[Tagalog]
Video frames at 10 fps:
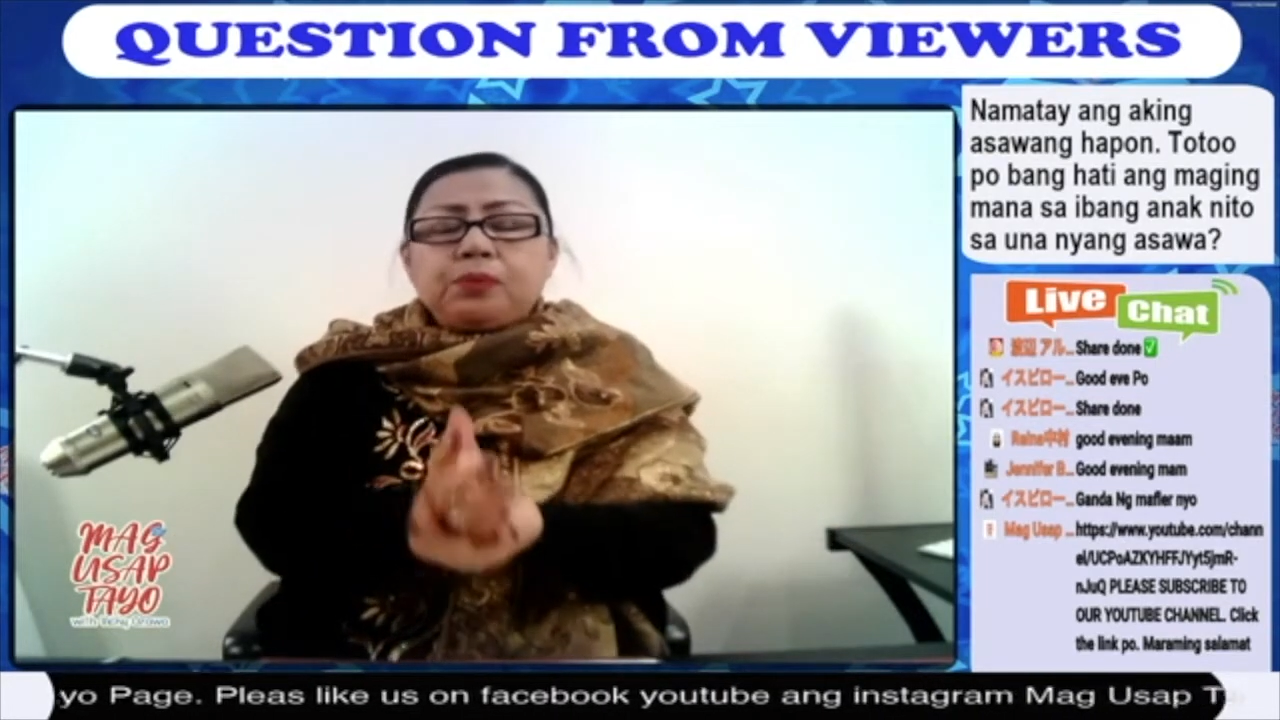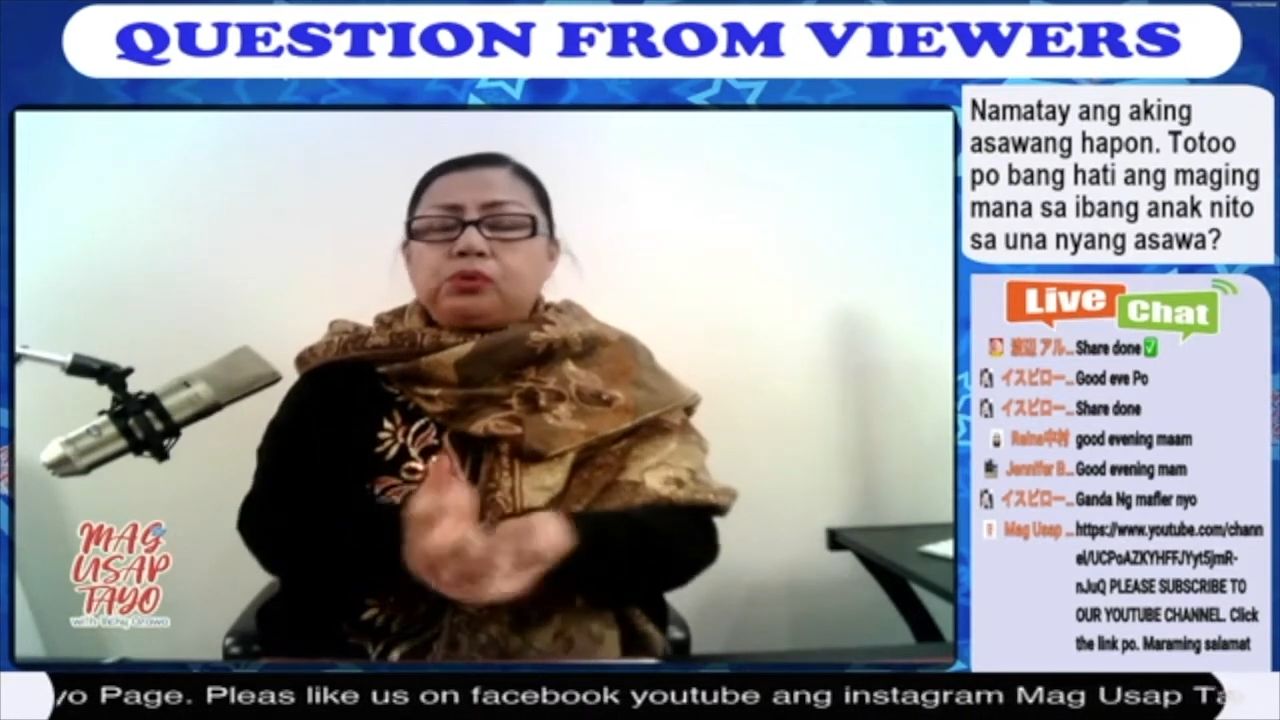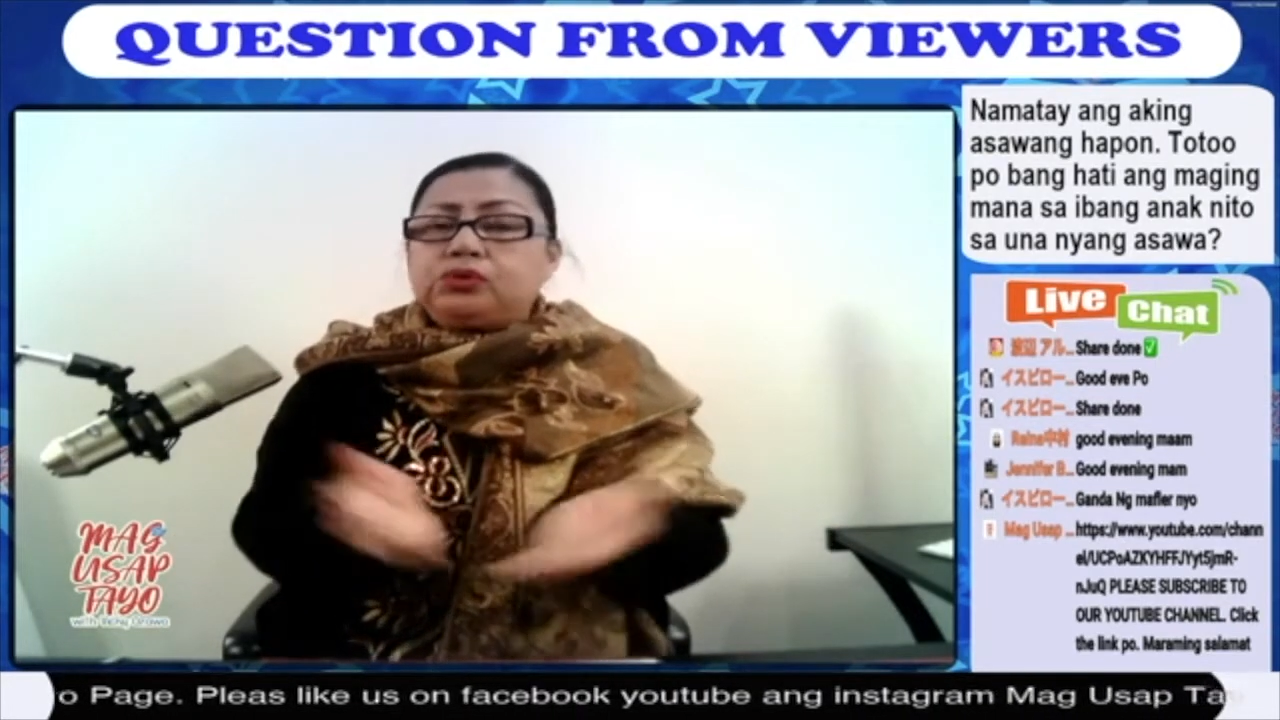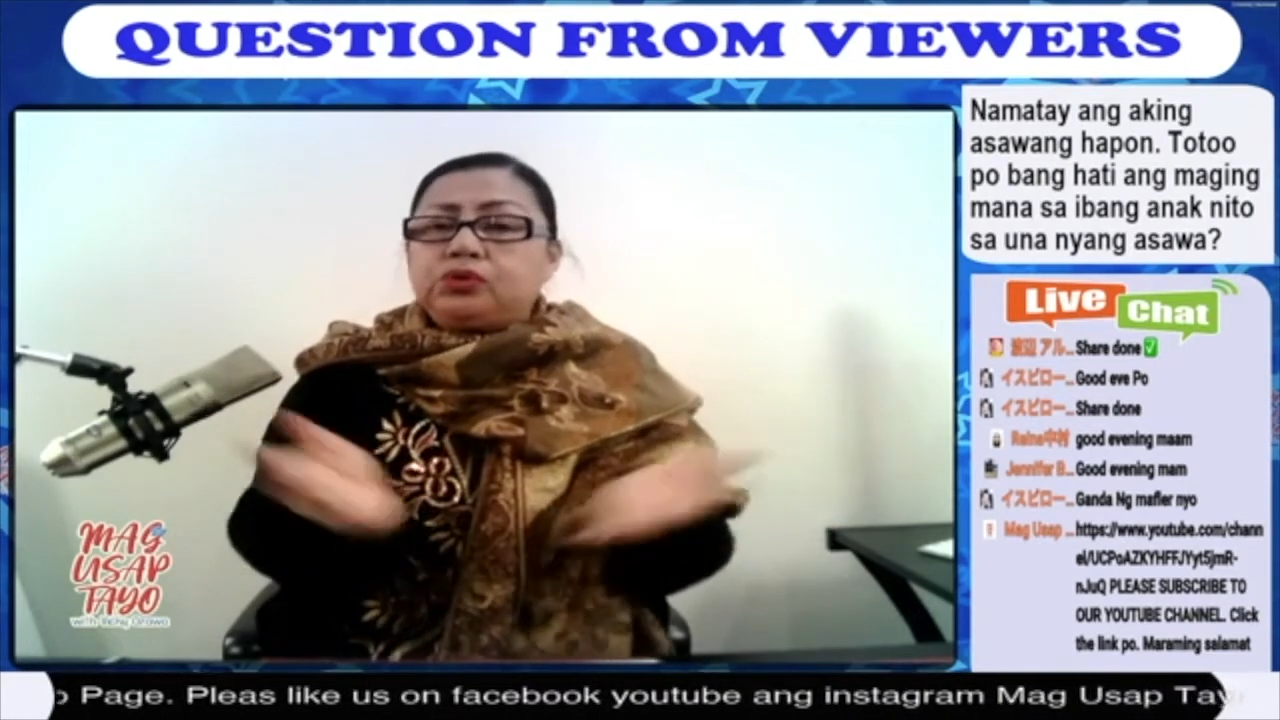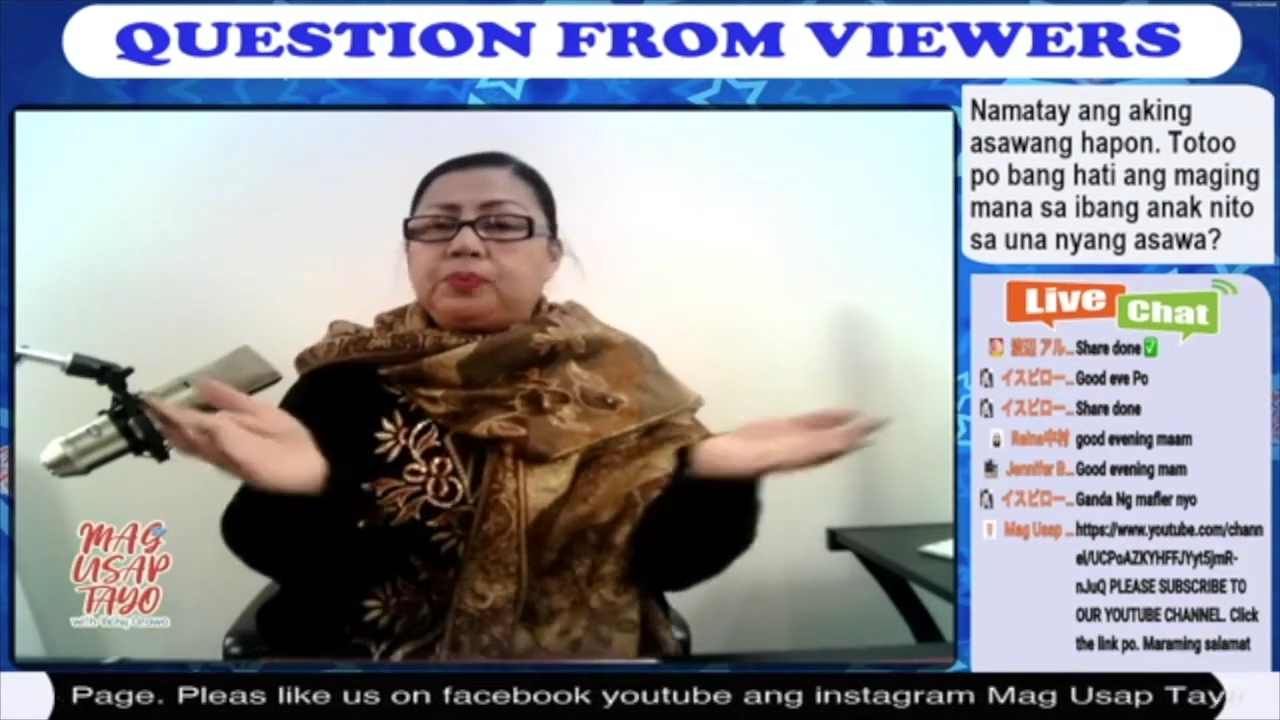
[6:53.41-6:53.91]

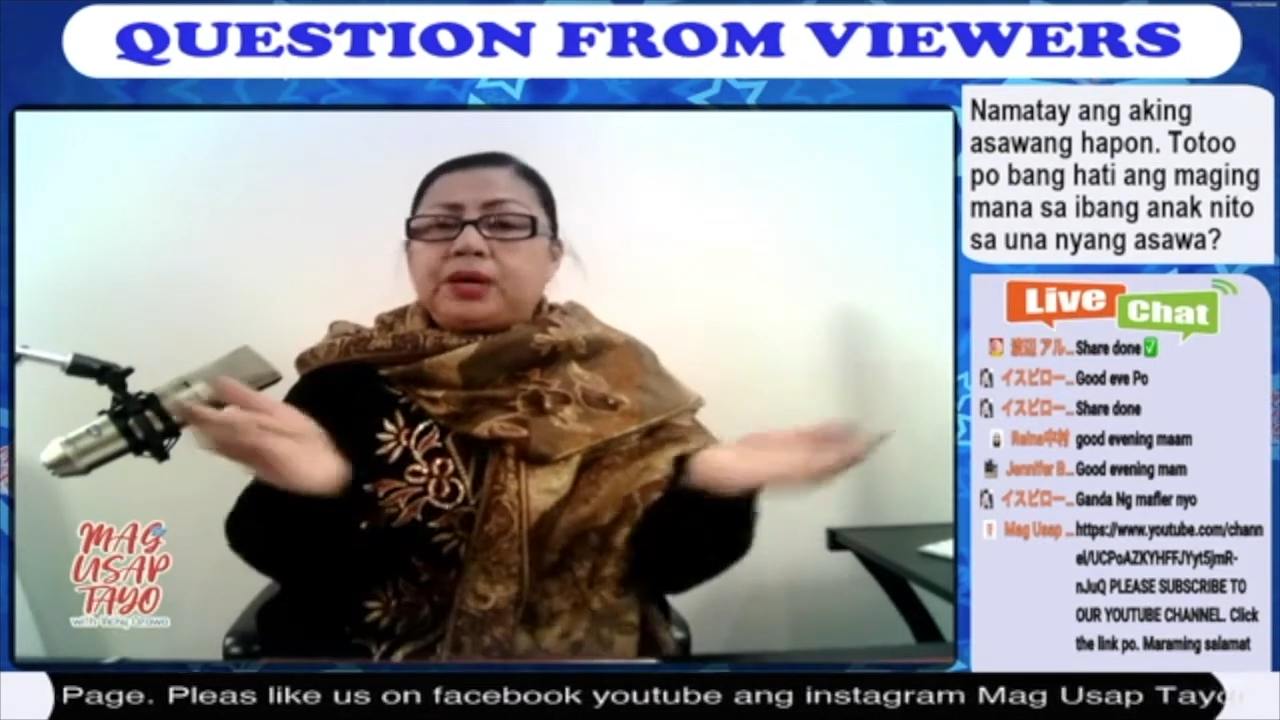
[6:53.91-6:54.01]
kung super